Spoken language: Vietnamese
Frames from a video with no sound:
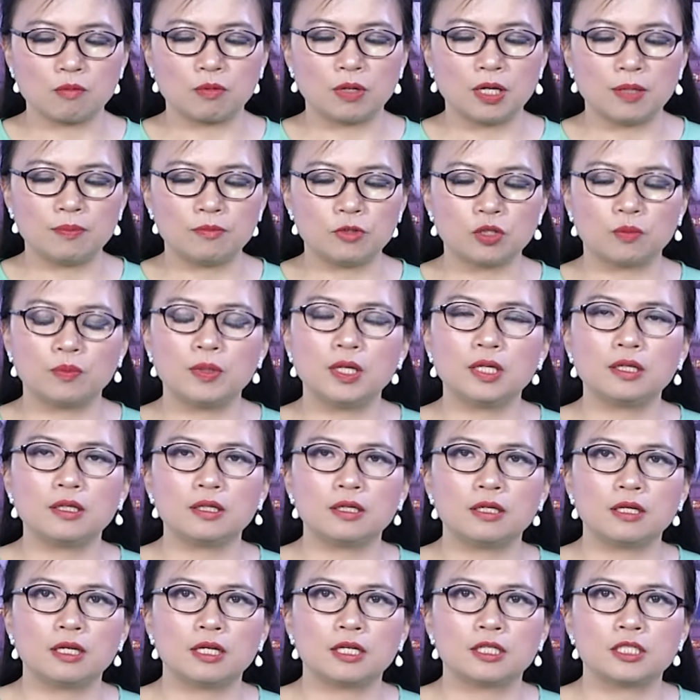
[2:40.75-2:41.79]
Ngọc Lâm cho biết
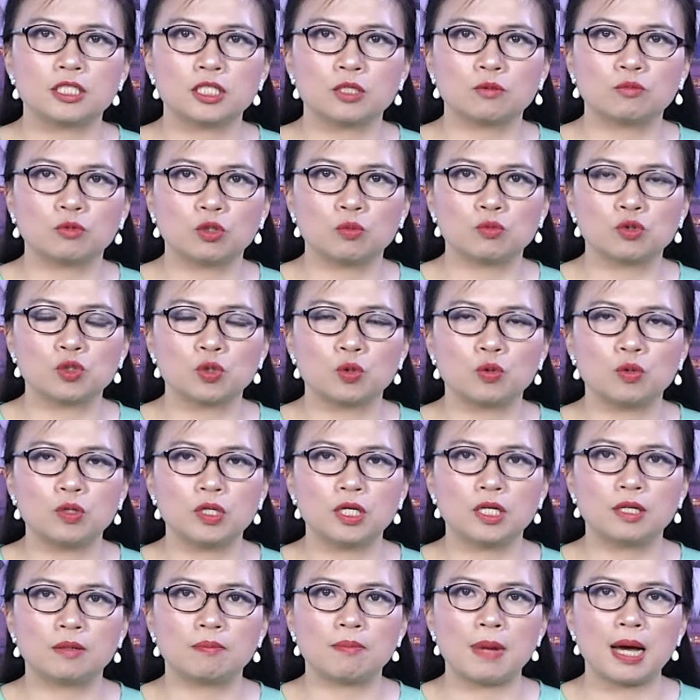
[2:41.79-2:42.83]
là trong tổng
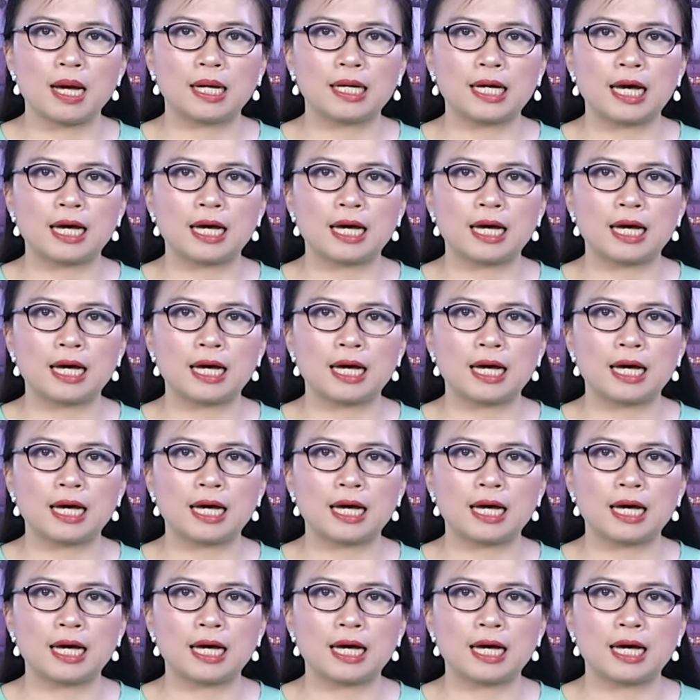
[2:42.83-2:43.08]
số gần